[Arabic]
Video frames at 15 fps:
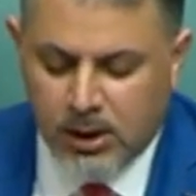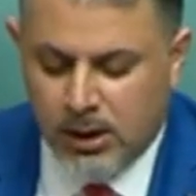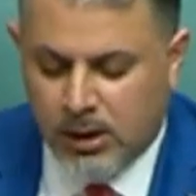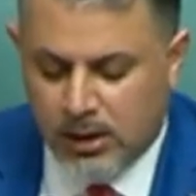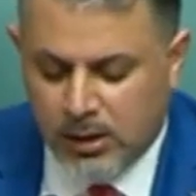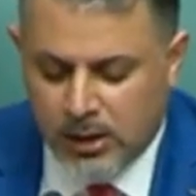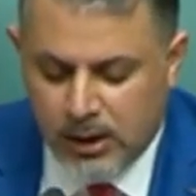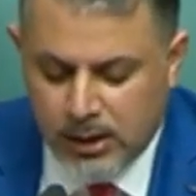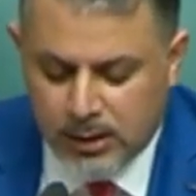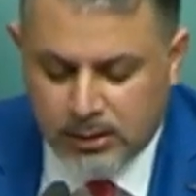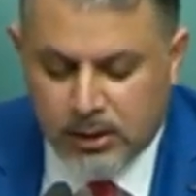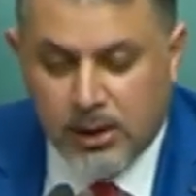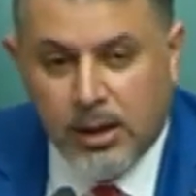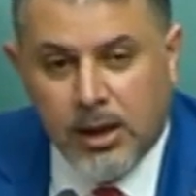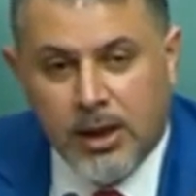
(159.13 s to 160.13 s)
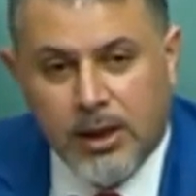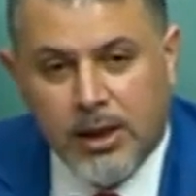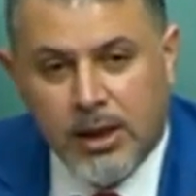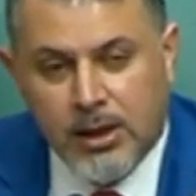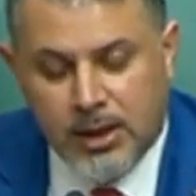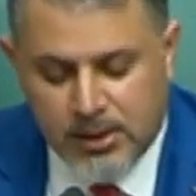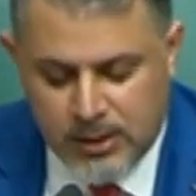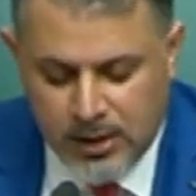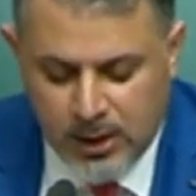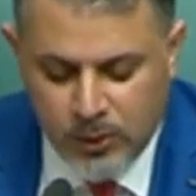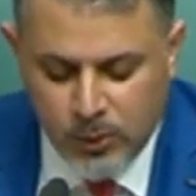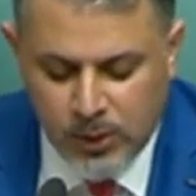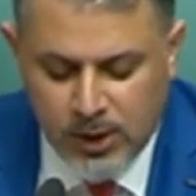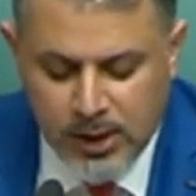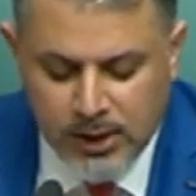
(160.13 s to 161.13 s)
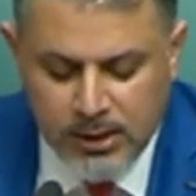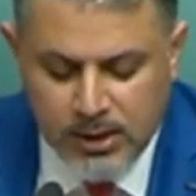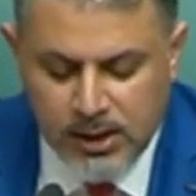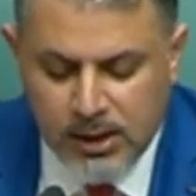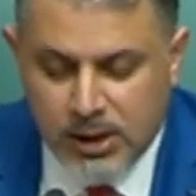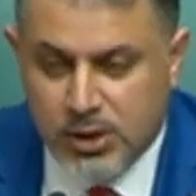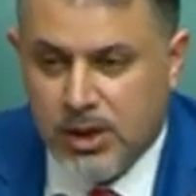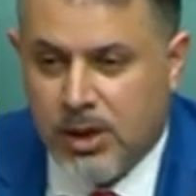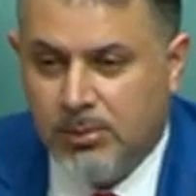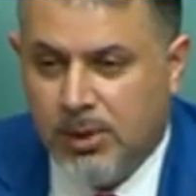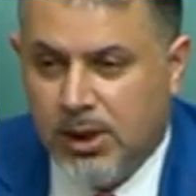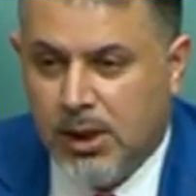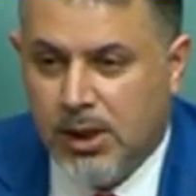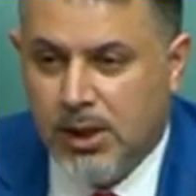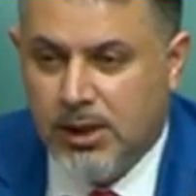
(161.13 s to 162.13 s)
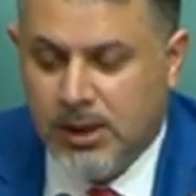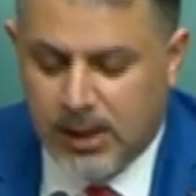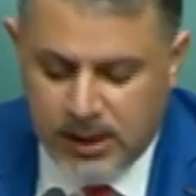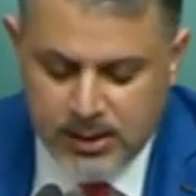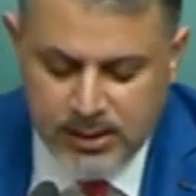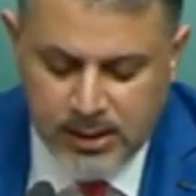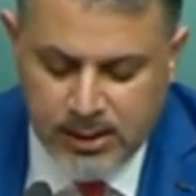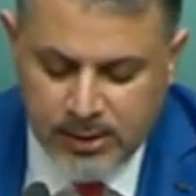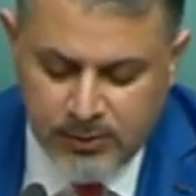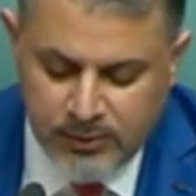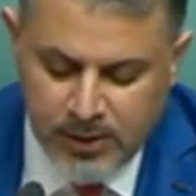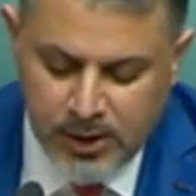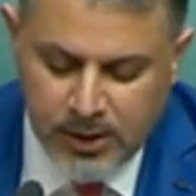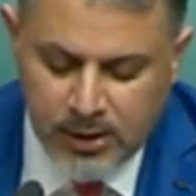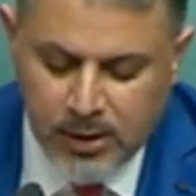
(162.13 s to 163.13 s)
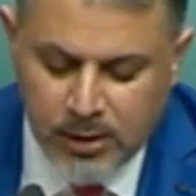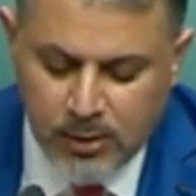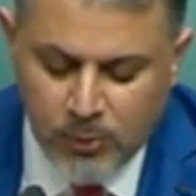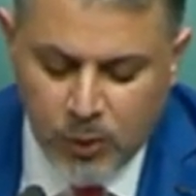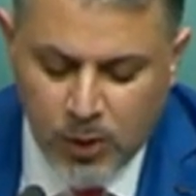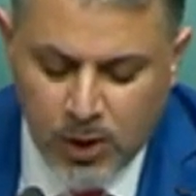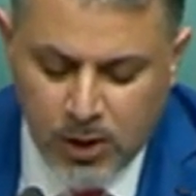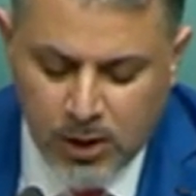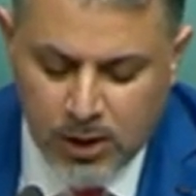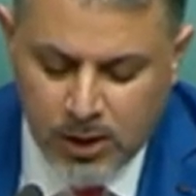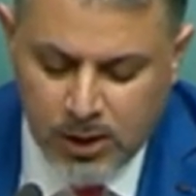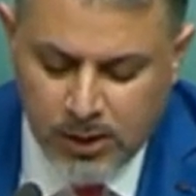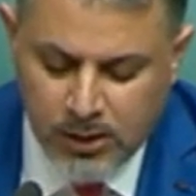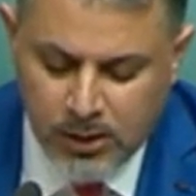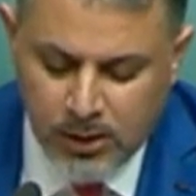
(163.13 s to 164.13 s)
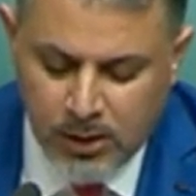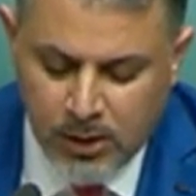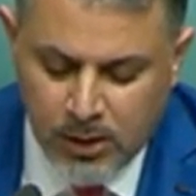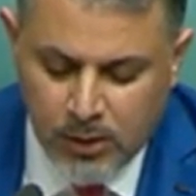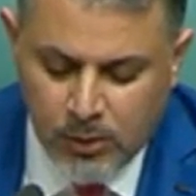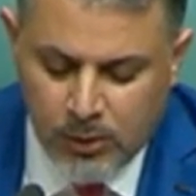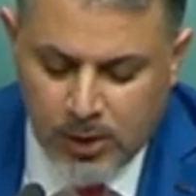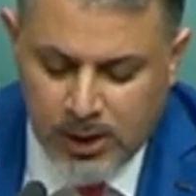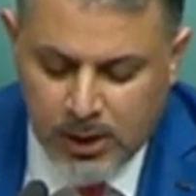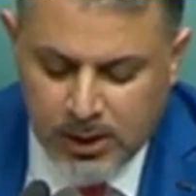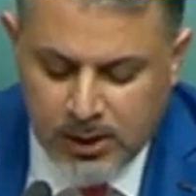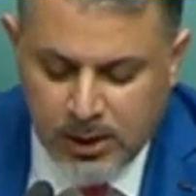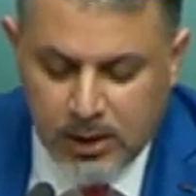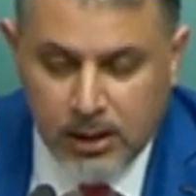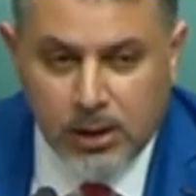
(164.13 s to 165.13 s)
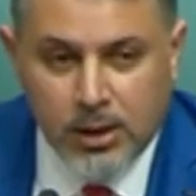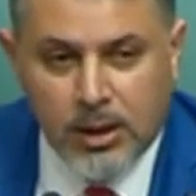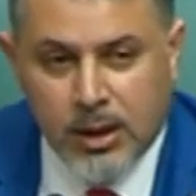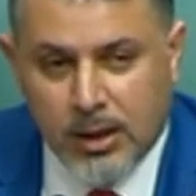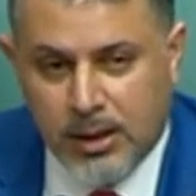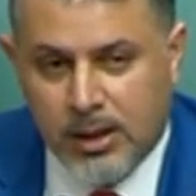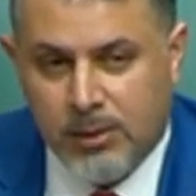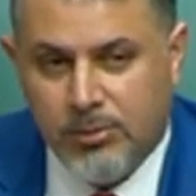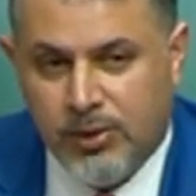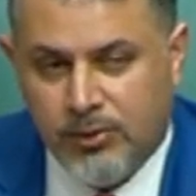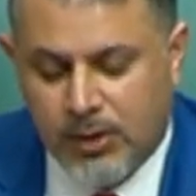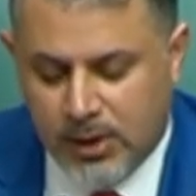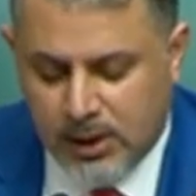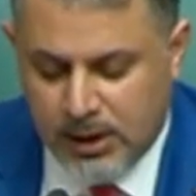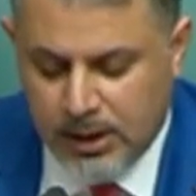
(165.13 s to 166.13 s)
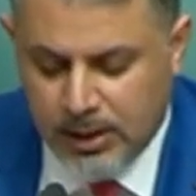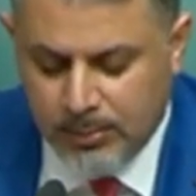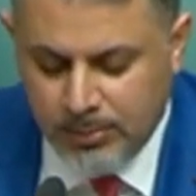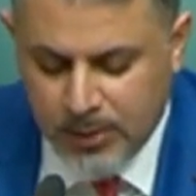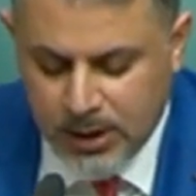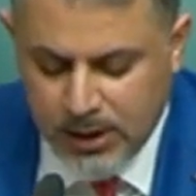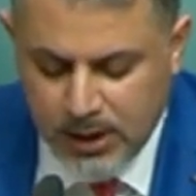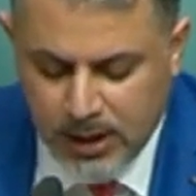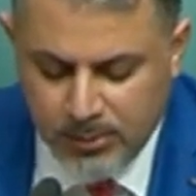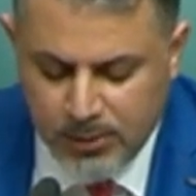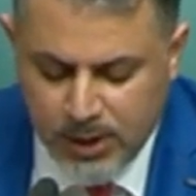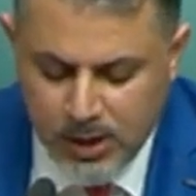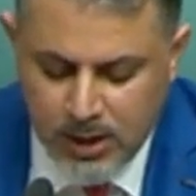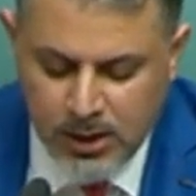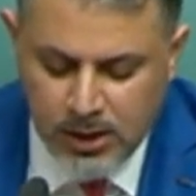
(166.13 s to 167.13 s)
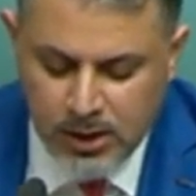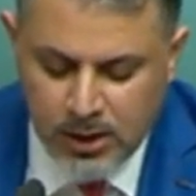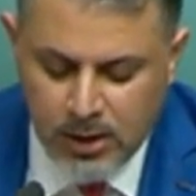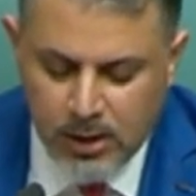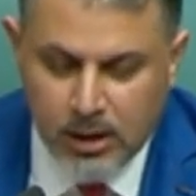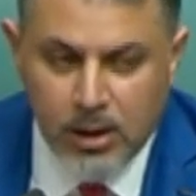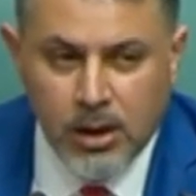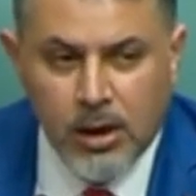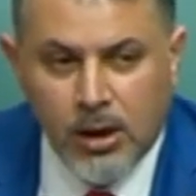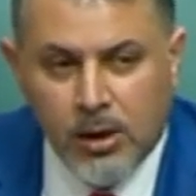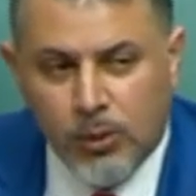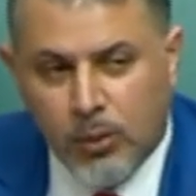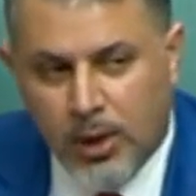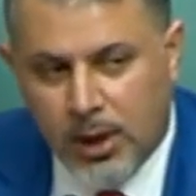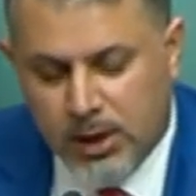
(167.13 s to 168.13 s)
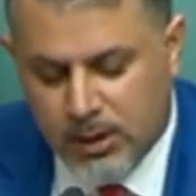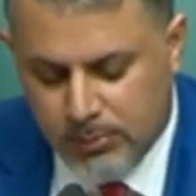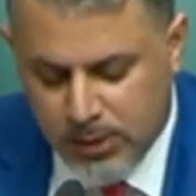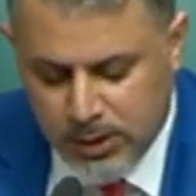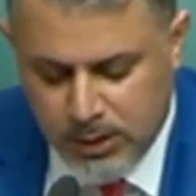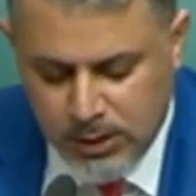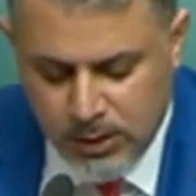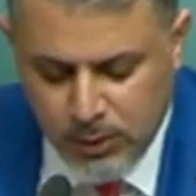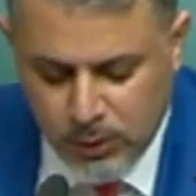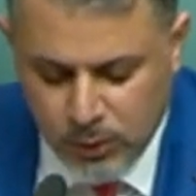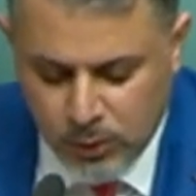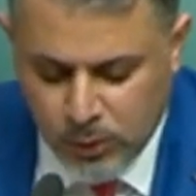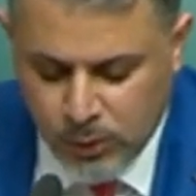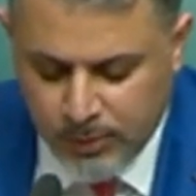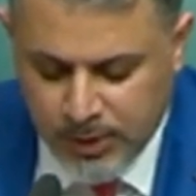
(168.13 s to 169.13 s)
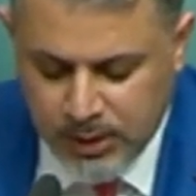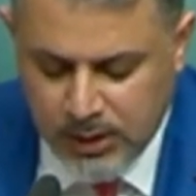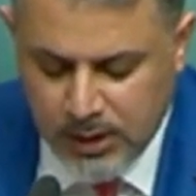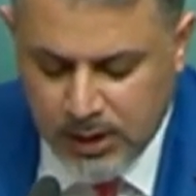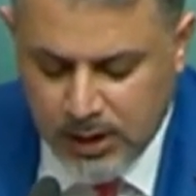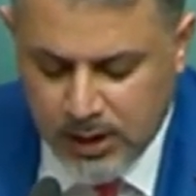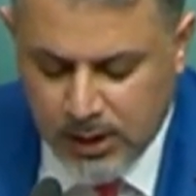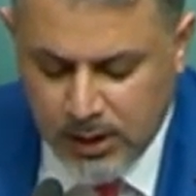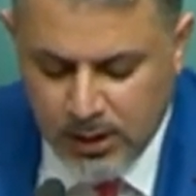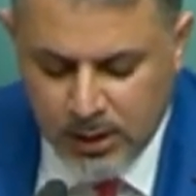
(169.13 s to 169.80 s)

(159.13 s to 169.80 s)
للاطلاع على التحولات الإيجابية التي حصلت في العراق مؤخرا والتي كانت بفضل همة أبنائها وحكمة حكومتها